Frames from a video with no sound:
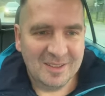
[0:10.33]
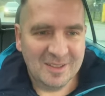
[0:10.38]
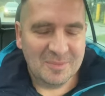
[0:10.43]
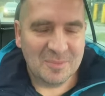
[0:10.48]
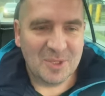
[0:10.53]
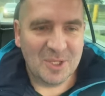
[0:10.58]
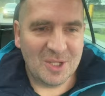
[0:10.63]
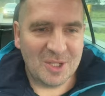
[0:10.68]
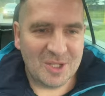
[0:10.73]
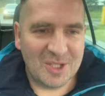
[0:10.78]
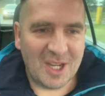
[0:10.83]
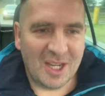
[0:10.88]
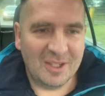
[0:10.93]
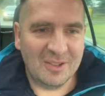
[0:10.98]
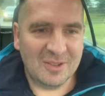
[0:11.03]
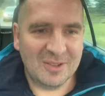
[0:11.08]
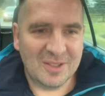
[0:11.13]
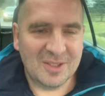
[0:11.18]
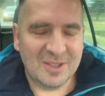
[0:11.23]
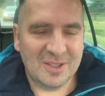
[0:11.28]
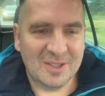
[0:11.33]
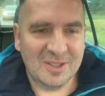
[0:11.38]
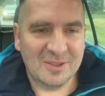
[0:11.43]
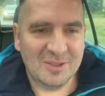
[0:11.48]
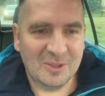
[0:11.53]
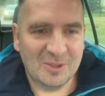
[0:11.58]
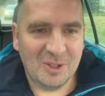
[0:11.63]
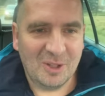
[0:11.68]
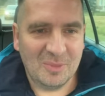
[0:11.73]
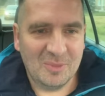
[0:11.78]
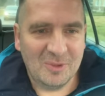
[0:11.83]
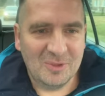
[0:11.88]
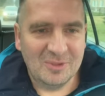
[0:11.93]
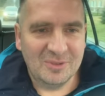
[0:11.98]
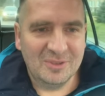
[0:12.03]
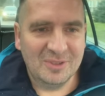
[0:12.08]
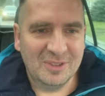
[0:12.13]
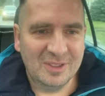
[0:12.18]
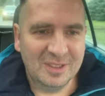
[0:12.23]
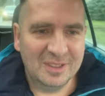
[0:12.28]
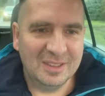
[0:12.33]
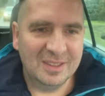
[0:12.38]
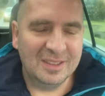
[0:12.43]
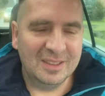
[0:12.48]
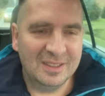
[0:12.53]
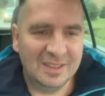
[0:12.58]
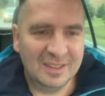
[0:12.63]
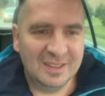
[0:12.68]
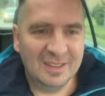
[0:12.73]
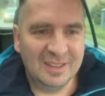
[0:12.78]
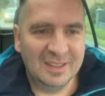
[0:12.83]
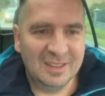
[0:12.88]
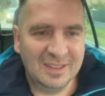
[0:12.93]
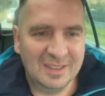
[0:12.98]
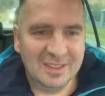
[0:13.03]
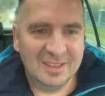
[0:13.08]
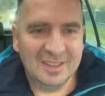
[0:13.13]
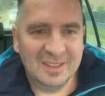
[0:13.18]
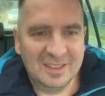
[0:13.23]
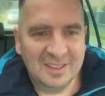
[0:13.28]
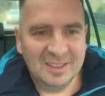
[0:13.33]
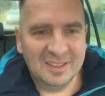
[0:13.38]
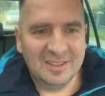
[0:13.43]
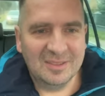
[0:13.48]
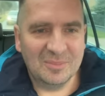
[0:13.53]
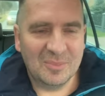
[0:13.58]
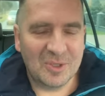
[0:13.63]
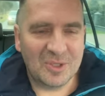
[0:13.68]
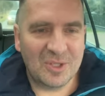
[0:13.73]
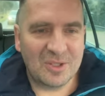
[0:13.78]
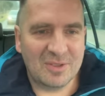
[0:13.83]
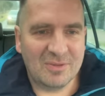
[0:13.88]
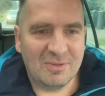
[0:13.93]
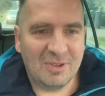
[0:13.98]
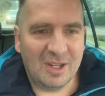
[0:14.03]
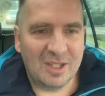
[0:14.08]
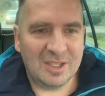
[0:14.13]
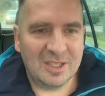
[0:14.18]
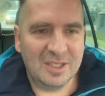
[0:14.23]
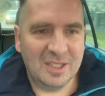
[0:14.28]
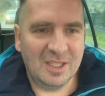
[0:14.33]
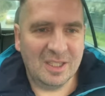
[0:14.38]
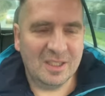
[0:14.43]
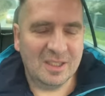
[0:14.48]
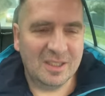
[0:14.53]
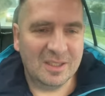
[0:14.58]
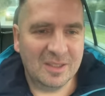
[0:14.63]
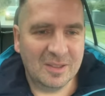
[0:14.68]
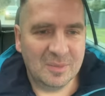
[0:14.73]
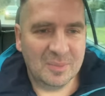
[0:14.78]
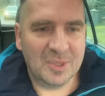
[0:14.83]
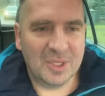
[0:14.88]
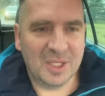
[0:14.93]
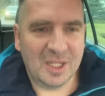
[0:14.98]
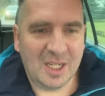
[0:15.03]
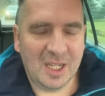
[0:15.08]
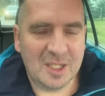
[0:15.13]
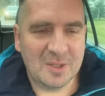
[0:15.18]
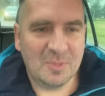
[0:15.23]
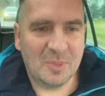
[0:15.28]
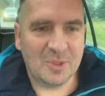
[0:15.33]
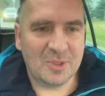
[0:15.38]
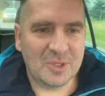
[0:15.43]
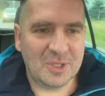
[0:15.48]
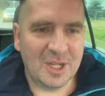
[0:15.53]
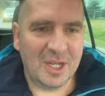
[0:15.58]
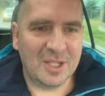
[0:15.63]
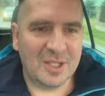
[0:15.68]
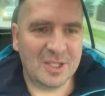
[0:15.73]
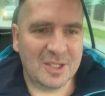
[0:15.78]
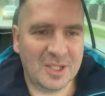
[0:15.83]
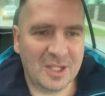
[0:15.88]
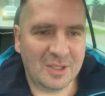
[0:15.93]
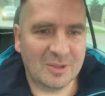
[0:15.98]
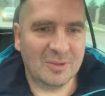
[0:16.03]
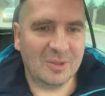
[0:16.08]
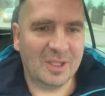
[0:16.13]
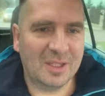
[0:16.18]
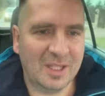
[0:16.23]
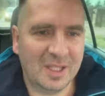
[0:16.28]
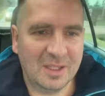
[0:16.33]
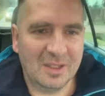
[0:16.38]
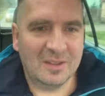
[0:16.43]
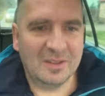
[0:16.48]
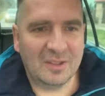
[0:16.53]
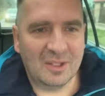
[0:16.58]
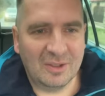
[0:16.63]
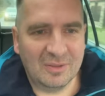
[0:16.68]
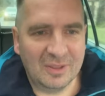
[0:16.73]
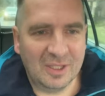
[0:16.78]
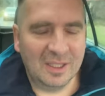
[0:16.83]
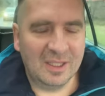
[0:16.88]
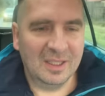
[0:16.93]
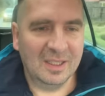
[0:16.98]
Przyjeżdżając do domów, możesz właśnie przyjechać po szczęście, które daje zdrowie.